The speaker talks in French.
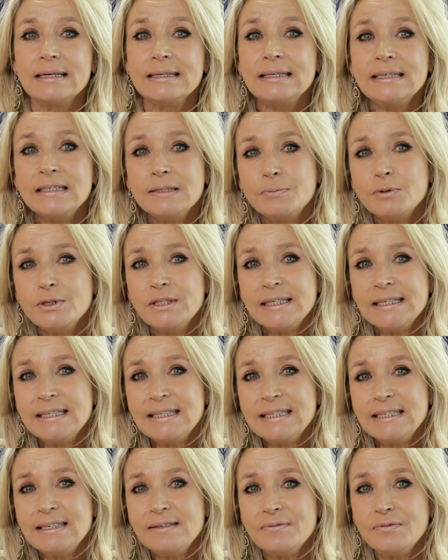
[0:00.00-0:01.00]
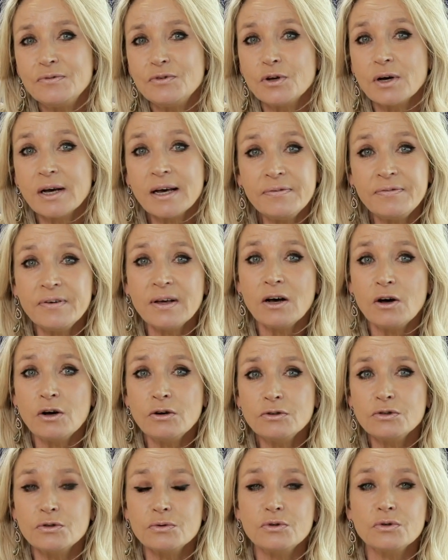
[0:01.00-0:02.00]
Dispositif de
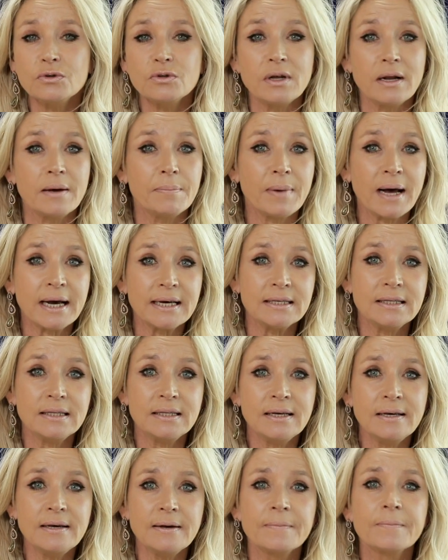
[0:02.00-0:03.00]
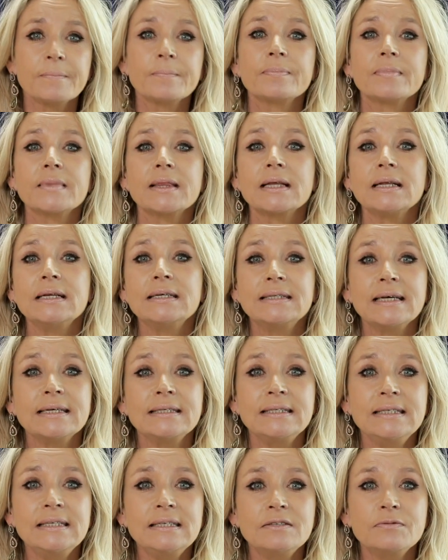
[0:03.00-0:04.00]
référence autour de la parité, les
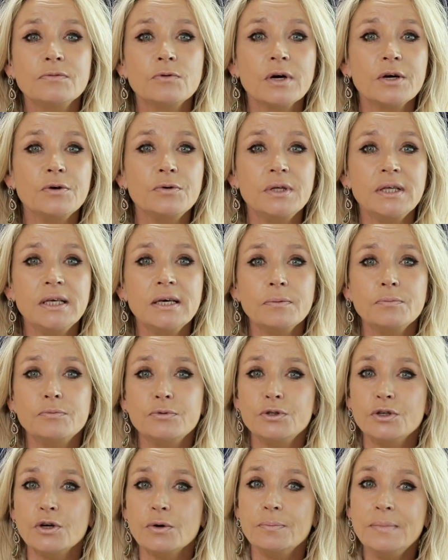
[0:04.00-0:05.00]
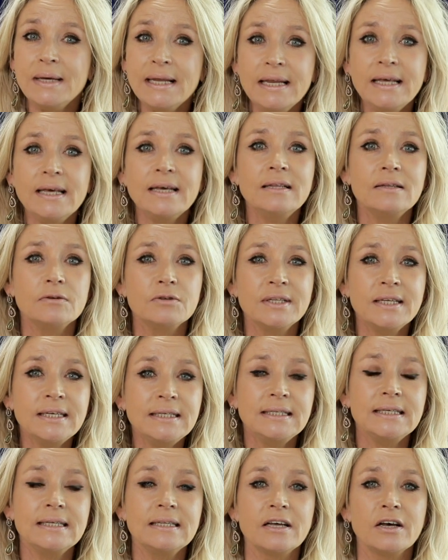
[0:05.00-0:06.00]
assises vont réunir plusieurs milliers de
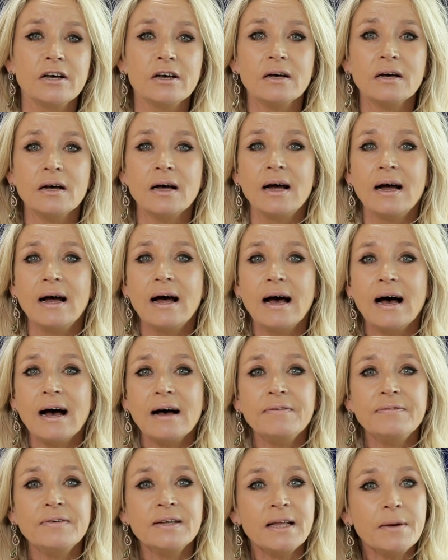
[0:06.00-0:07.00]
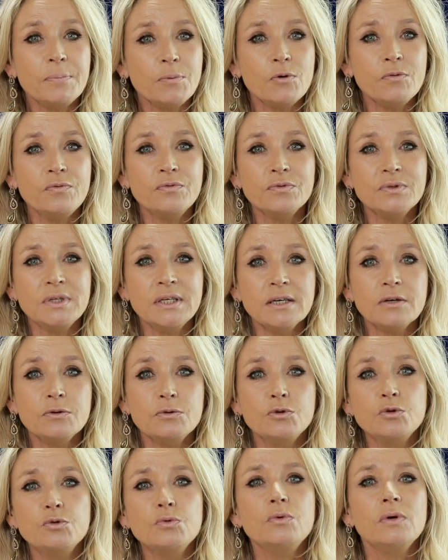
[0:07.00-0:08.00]
décideurs afin d'approfondir
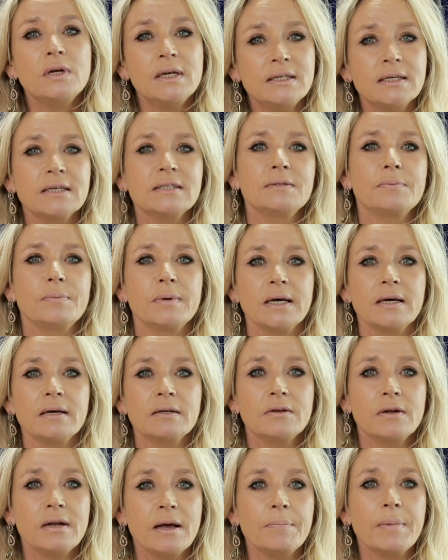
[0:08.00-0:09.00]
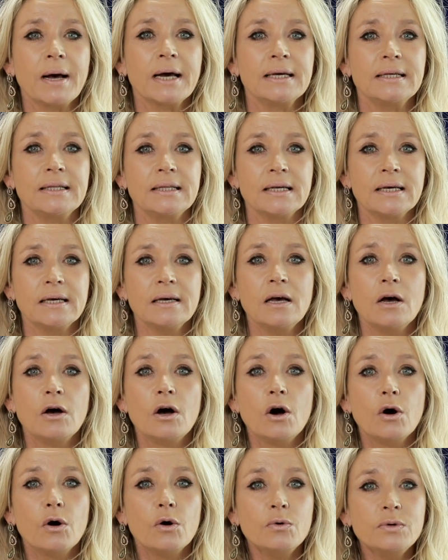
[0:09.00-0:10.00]
tous les aspects de la parité
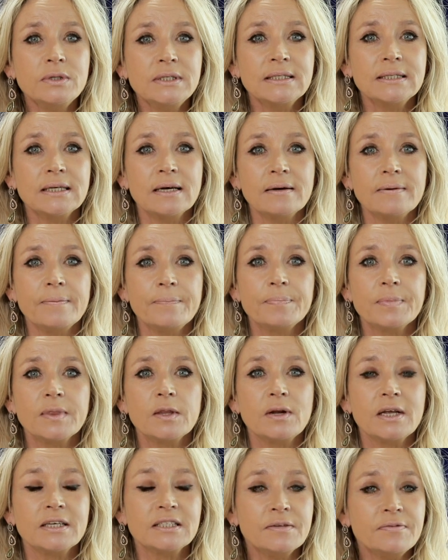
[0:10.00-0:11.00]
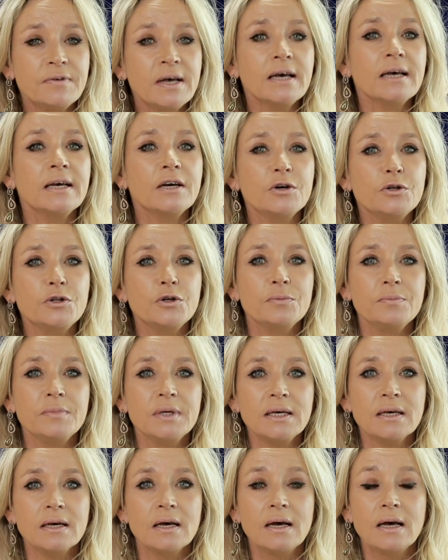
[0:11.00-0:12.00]
au sein de la sphère
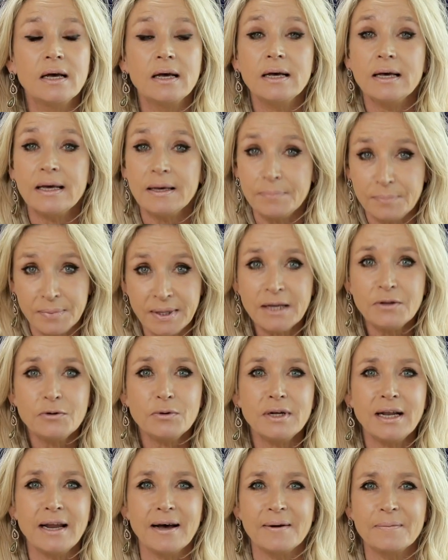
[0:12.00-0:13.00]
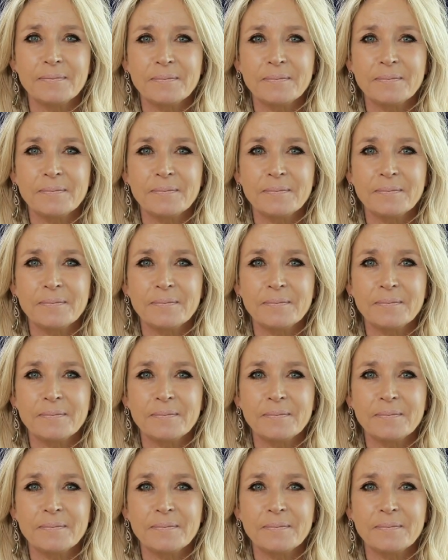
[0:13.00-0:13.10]
économique et bien au-delà.